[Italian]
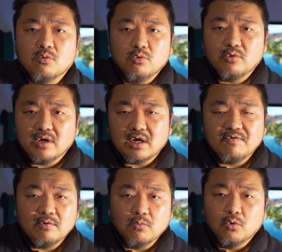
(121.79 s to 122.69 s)
comunque
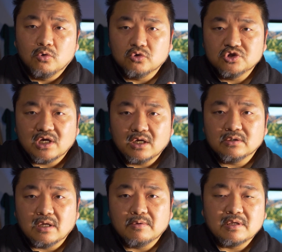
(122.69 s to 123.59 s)
avevo molto già
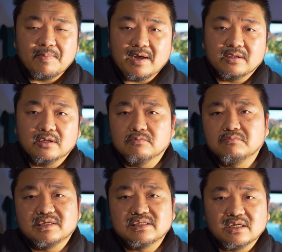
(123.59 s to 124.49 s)
da parte,
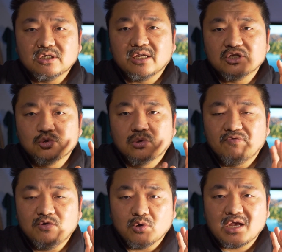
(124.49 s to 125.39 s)
basta anche solo una
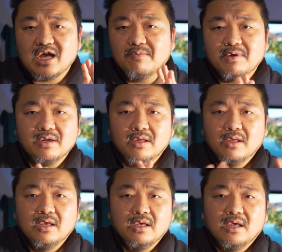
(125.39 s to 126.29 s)
videocamera
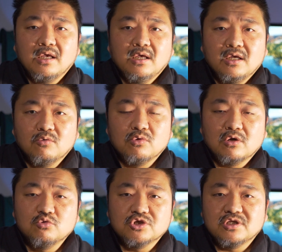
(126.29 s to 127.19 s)
e una
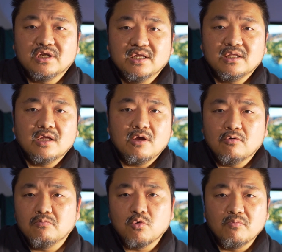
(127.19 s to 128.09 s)
luce diretta e
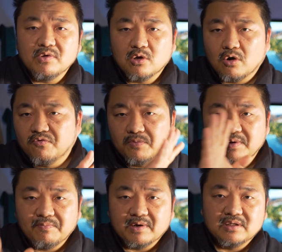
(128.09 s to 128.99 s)
un buon microfono
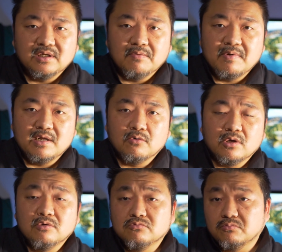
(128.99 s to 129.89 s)
per partire bene, ok?
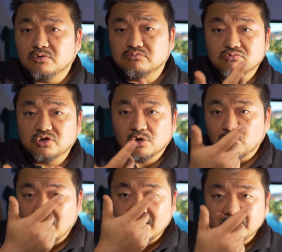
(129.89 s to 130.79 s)
Un, un
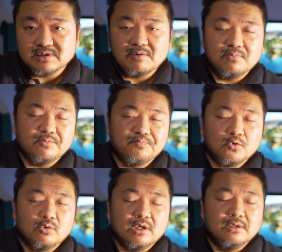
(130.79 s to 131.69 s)
cellulare per esempio,
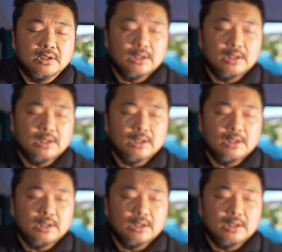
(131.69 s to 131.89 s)
ok?